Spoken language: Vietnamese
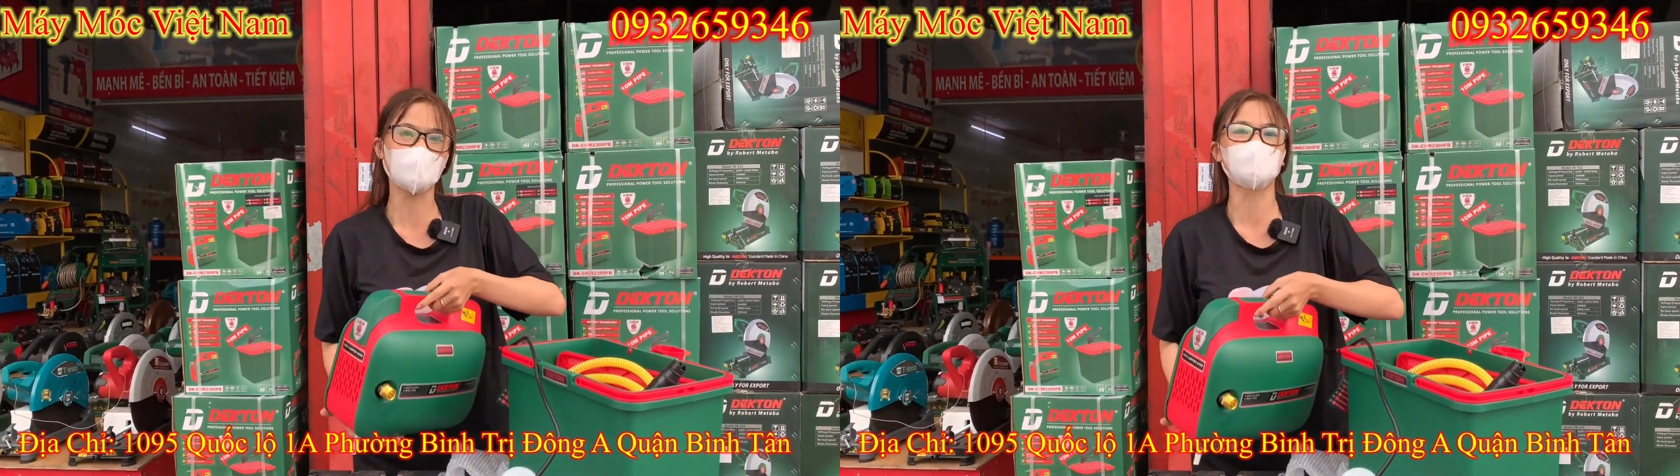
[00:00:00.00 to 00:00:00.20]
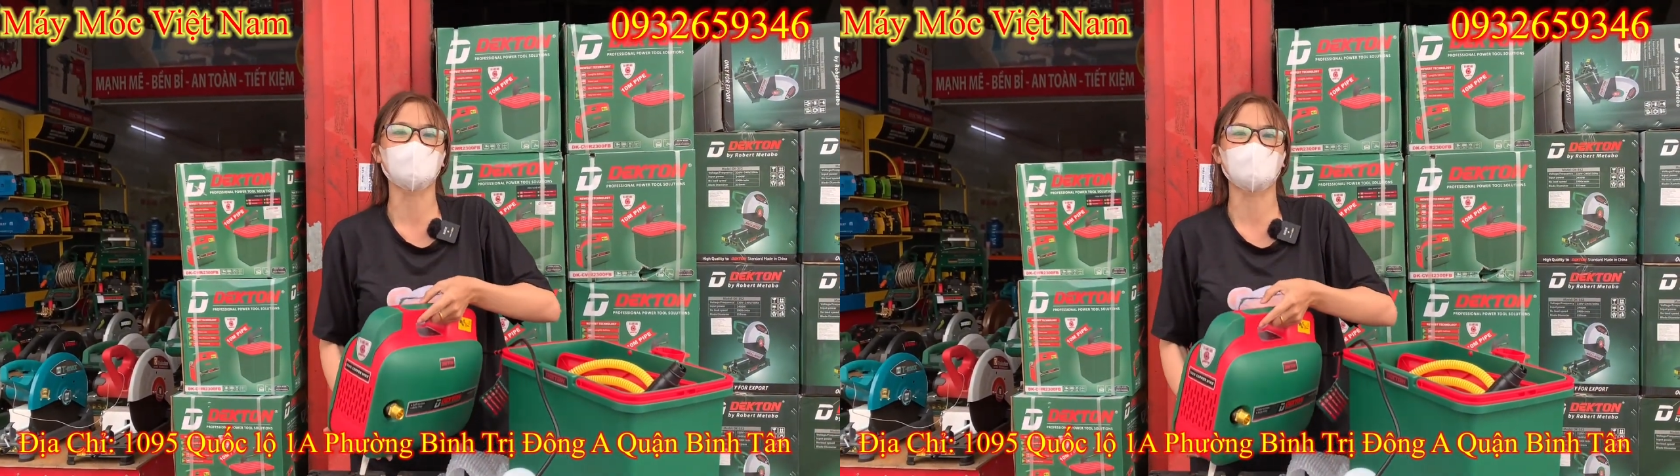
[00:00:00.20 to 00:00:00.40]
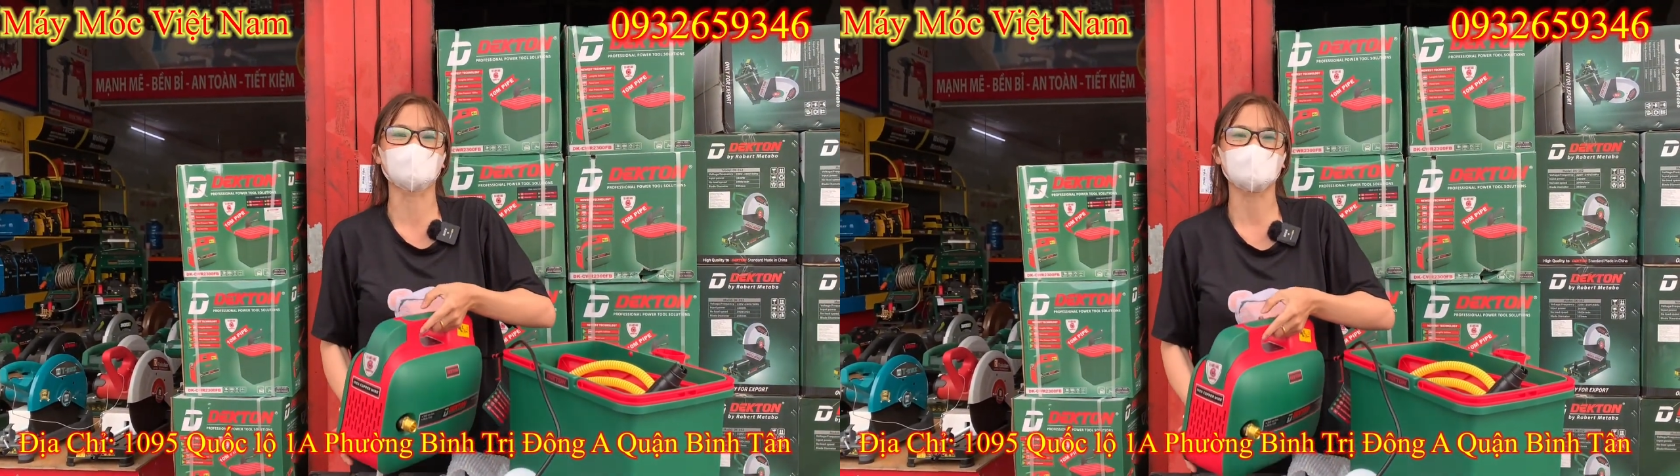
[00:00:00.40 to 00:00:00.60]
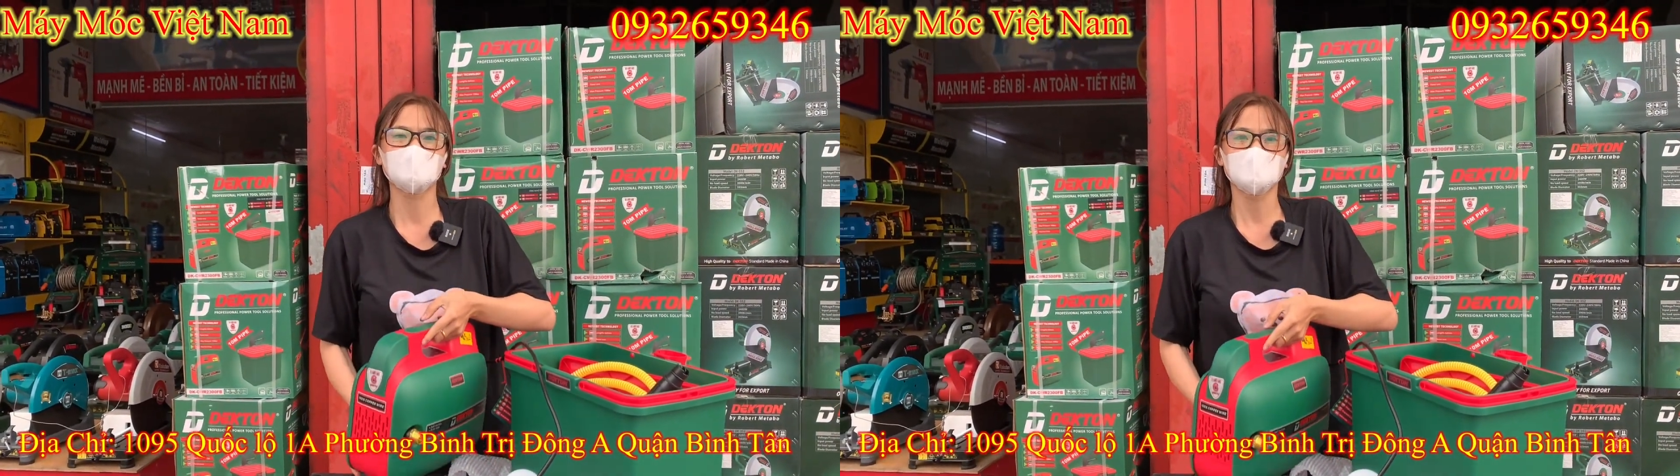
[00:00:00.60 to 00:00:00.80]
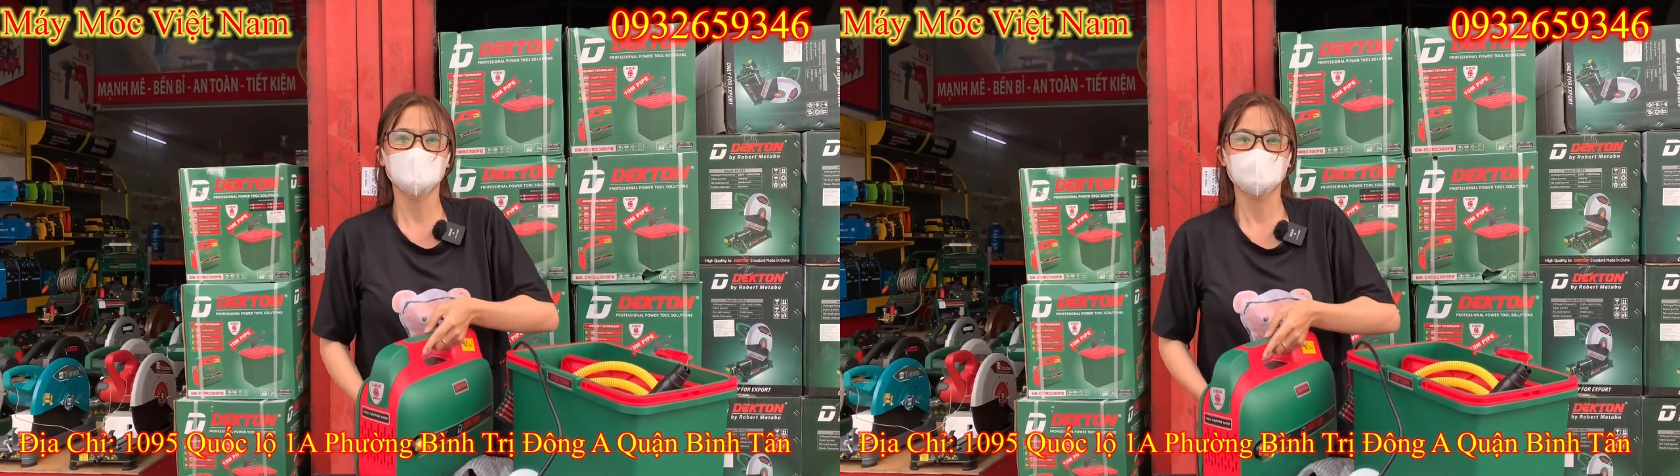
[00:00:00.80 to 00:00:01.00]
cùng là
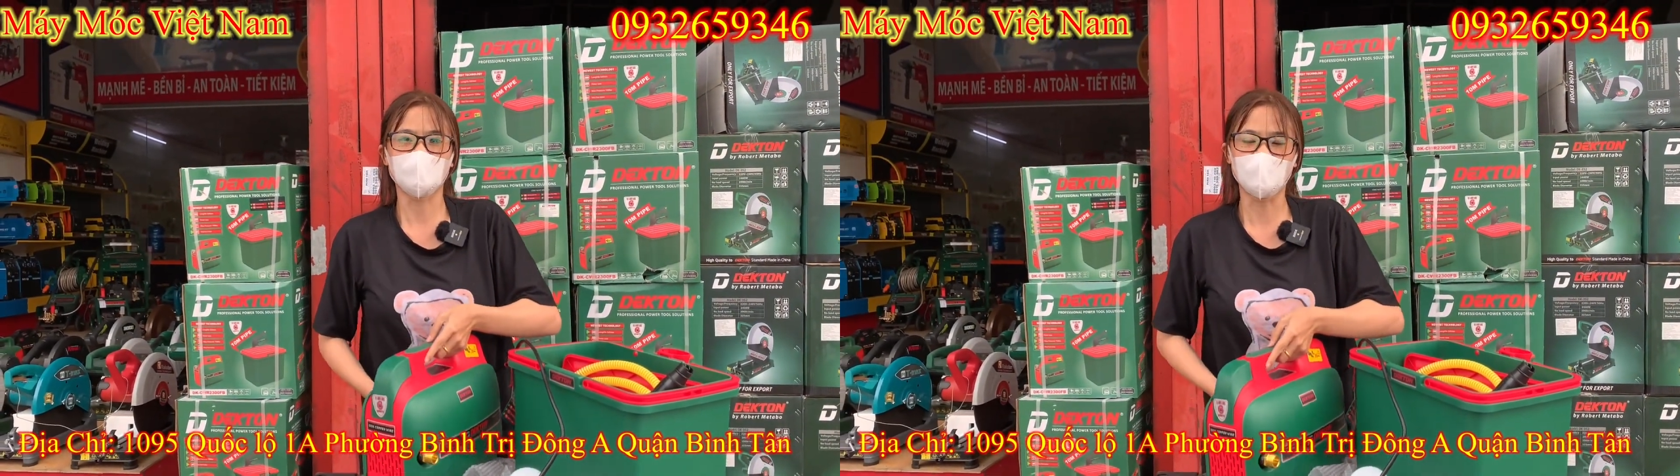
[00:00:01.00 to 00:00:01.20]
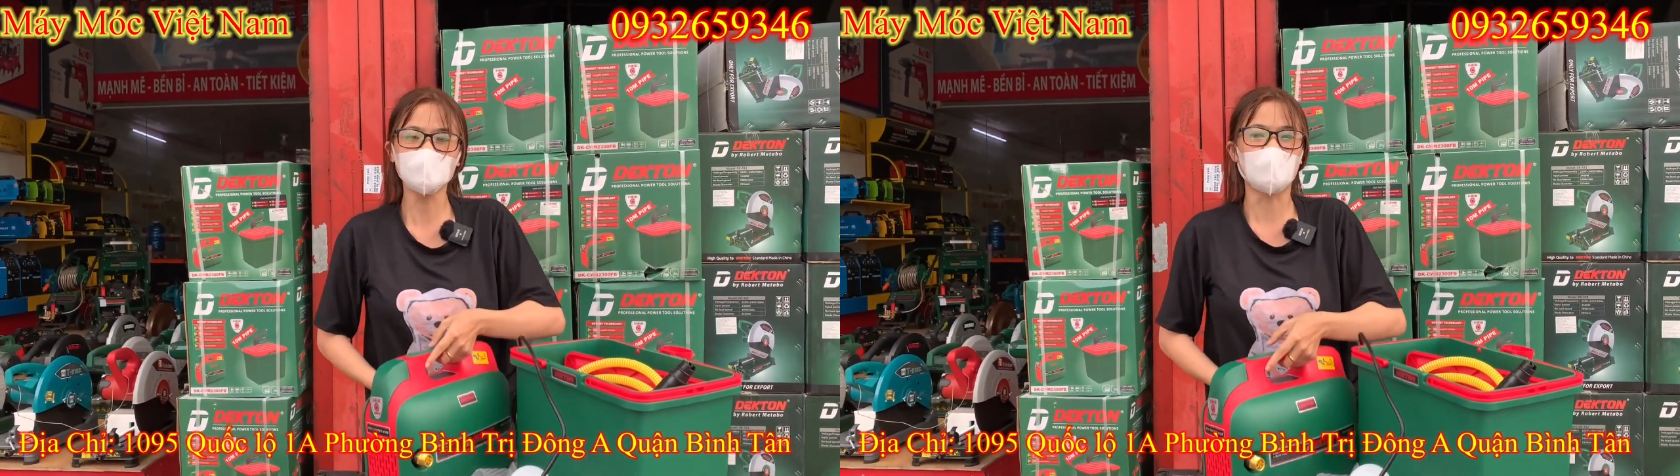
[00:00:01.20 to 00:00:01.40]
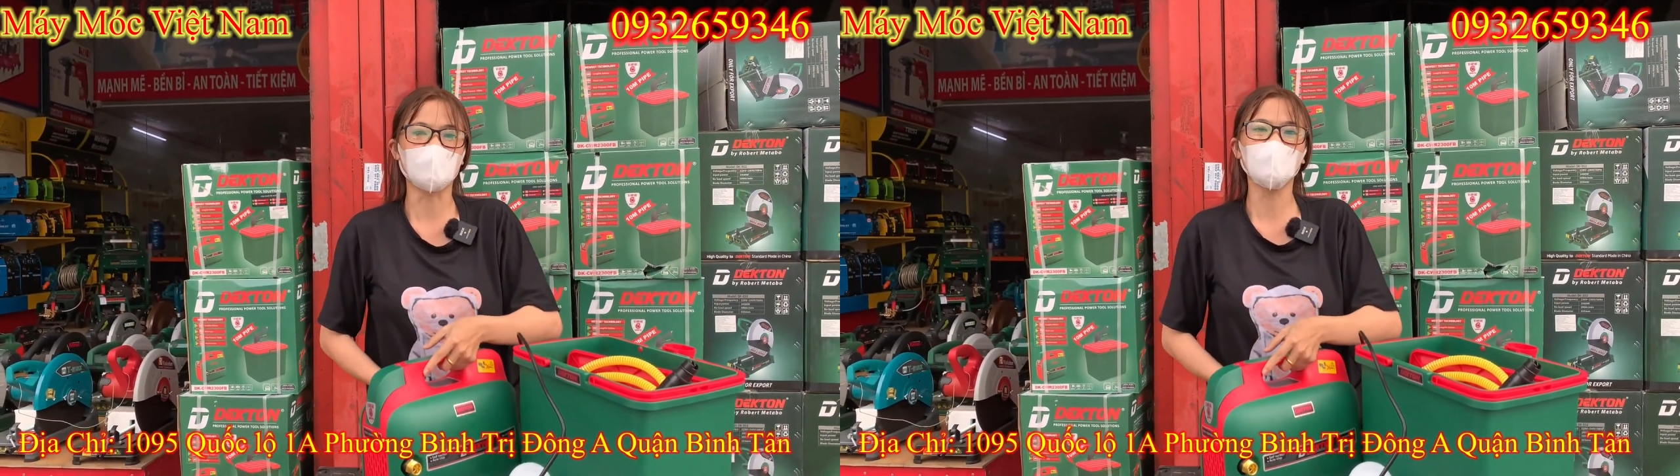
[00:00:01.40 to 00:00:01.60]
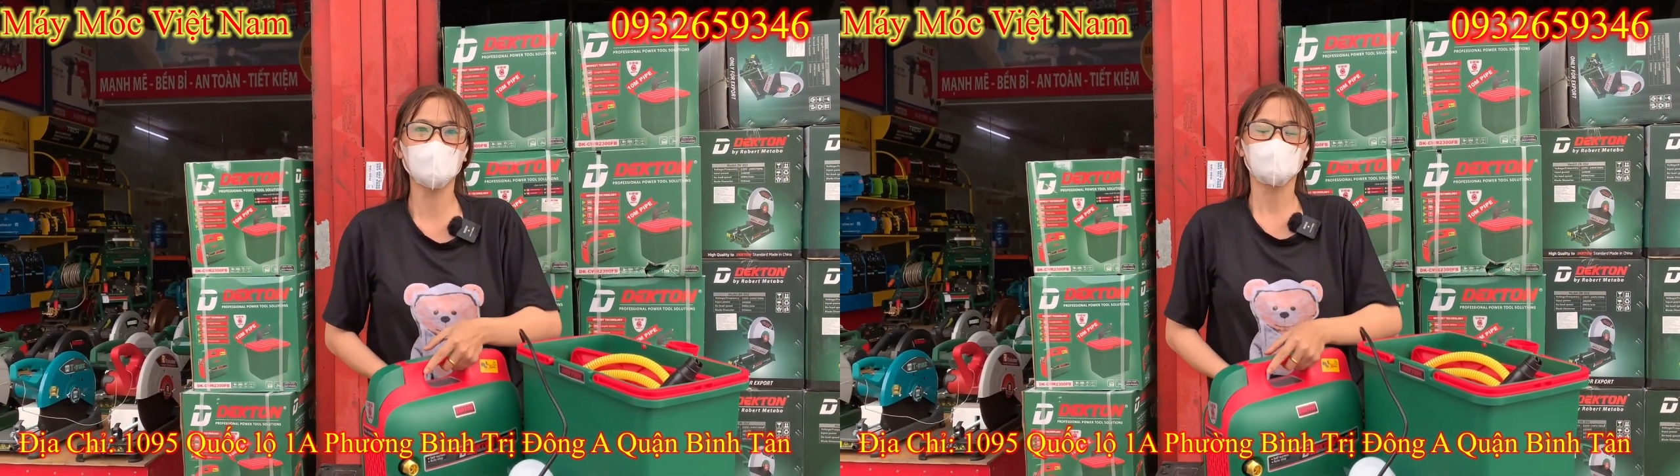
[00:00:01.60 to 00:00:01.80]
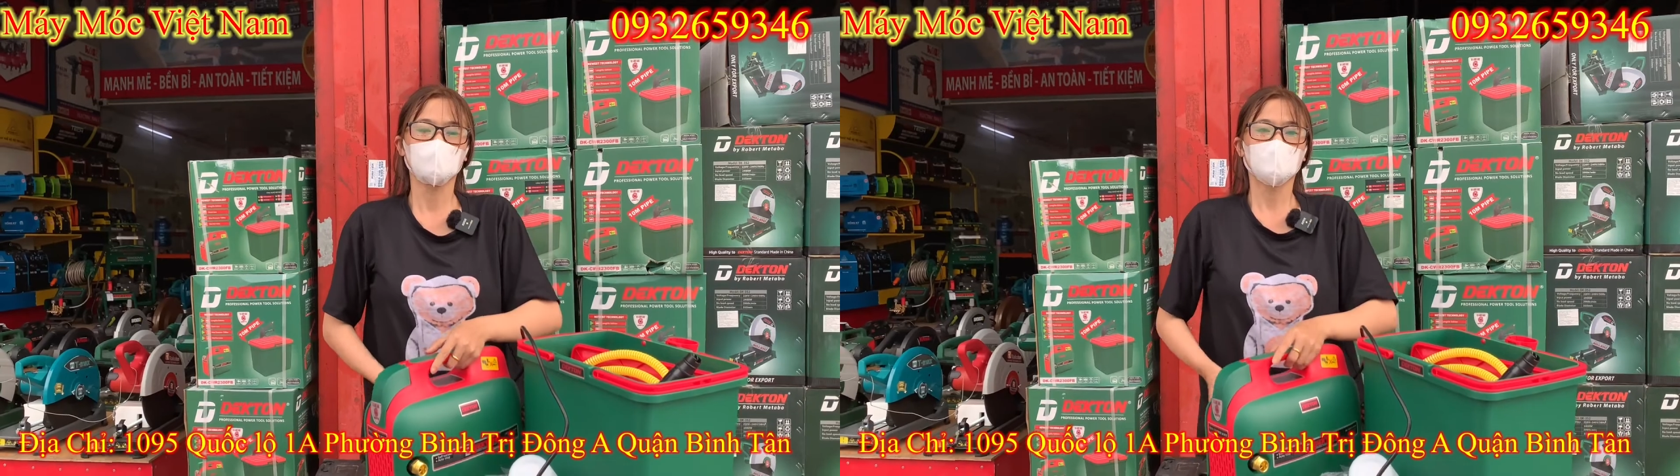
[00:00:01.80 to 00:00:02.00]
nhỏ gọn luôn